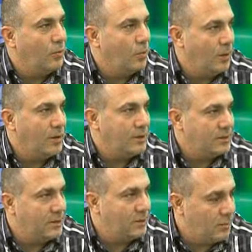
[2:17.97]

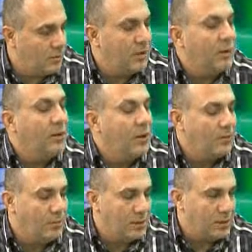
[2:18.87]
مميزين وهول
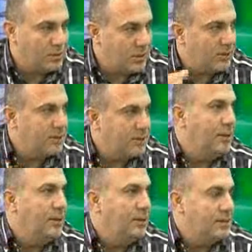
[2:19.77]
من الاشخاص
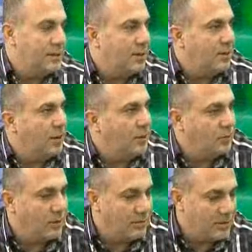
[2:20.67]
الصغار بعدهم
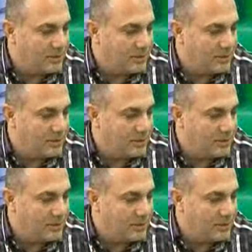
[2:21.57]
كمان